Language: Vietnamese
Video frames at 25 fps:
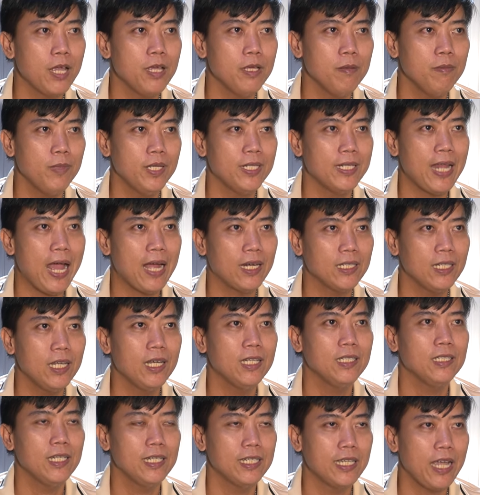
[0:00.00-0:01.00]
ừ. khi mình đăng
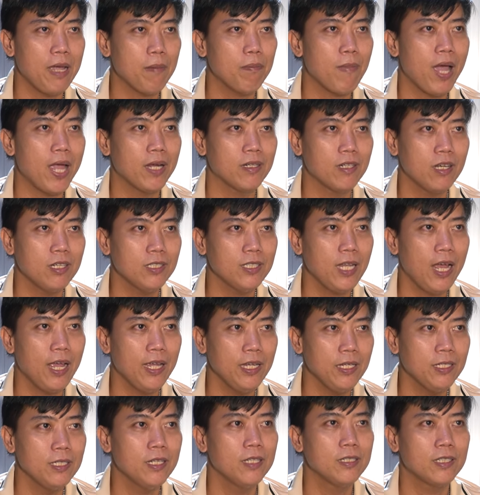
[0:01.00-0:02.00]
lên thì các bạn đó
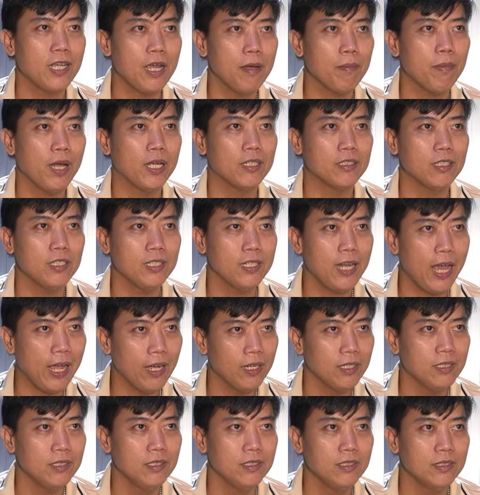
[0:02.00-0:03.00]
thấy nên các bạn đó đặt.
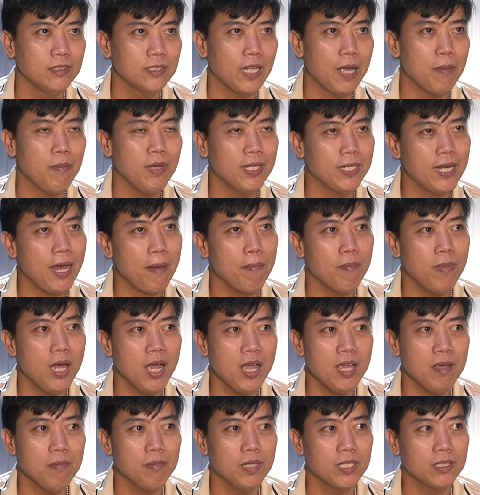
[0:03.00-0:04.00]
Tại mình đam
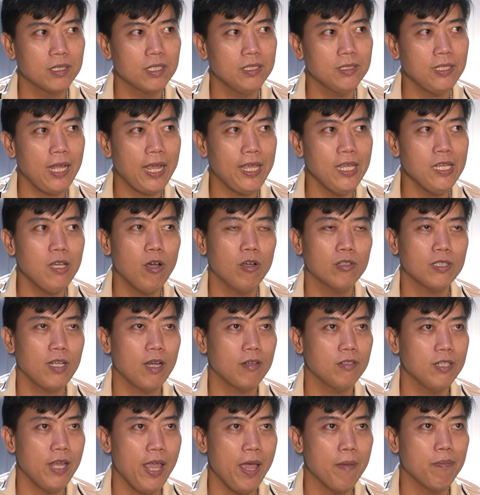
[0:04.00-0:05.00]
mê, mình cứ thấy con
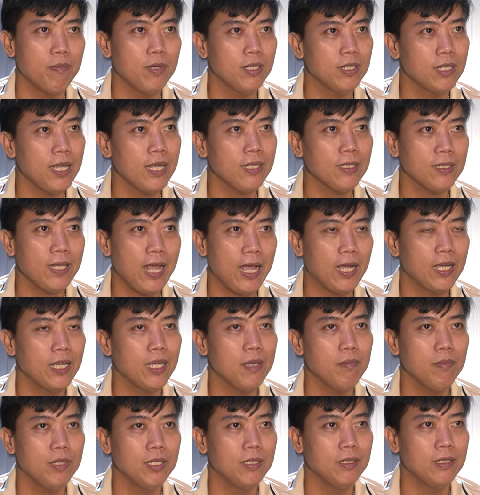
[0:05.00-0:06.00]
nào đẹp khách đăng
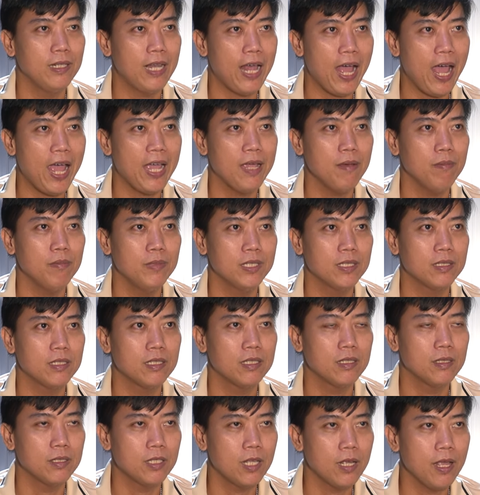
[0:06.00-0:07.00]
cái mình like, mình
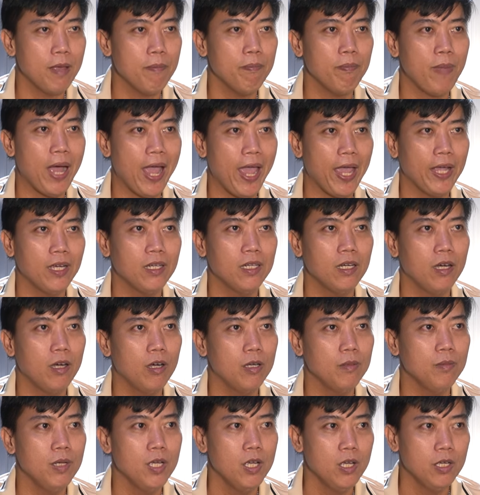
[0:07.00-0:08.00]
thêm bạn
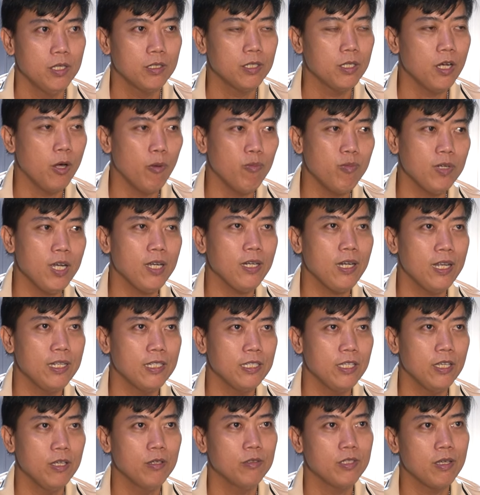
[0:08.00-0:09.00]
rồi cũng rất là
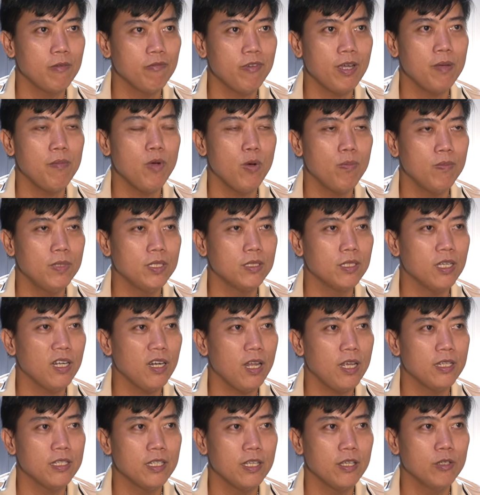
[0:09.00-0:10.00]
nhiều trên Facebook mình rất
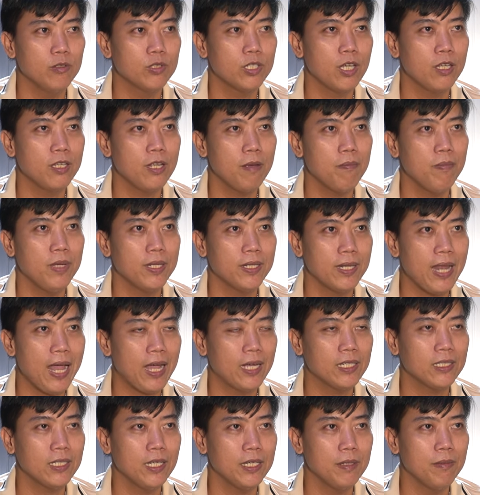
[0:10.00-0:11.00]
là nhiều cho nên mình
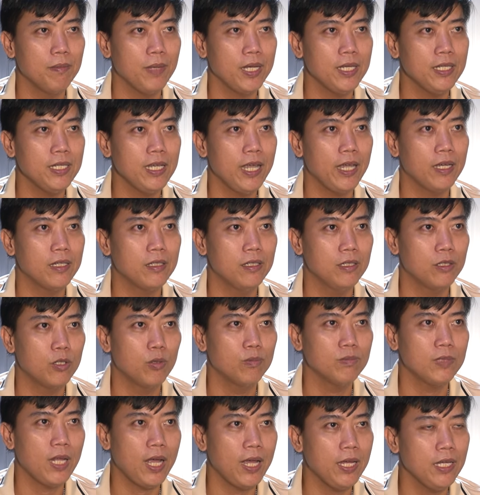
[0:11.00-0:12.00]
đăng thì mấy ngàn người
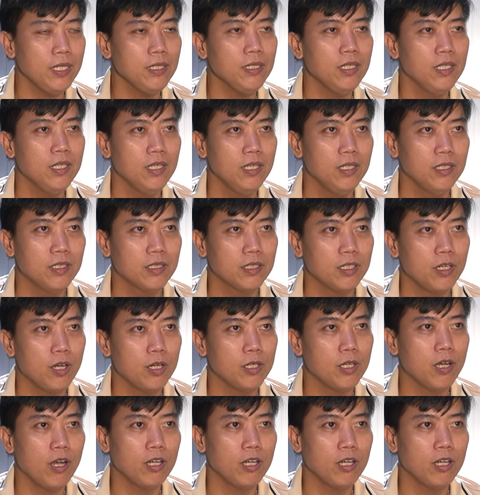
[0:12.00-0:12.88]
cũng thấy rồi